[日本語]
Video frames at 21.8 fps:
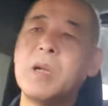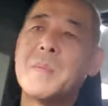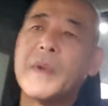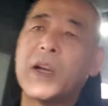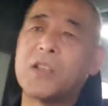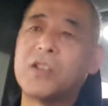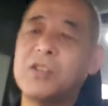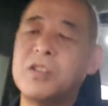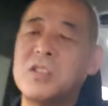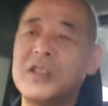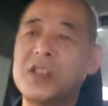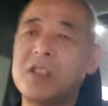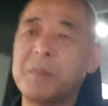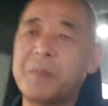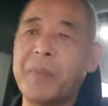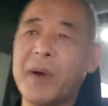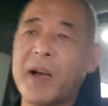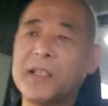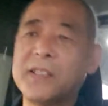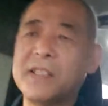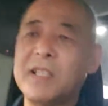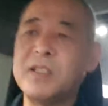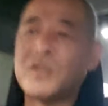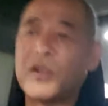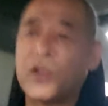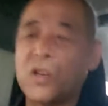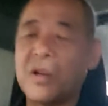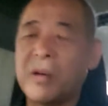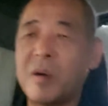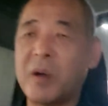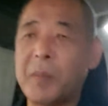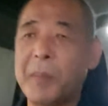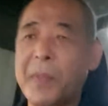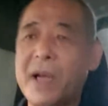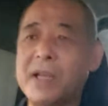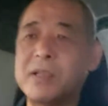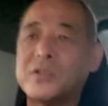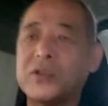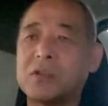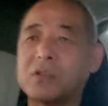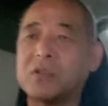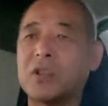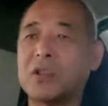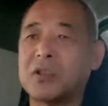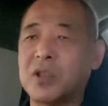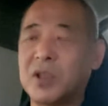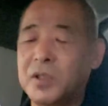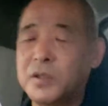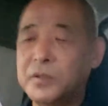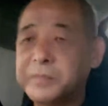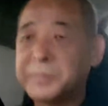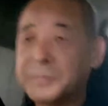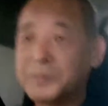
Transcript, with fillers: まあ、90%の満足度と。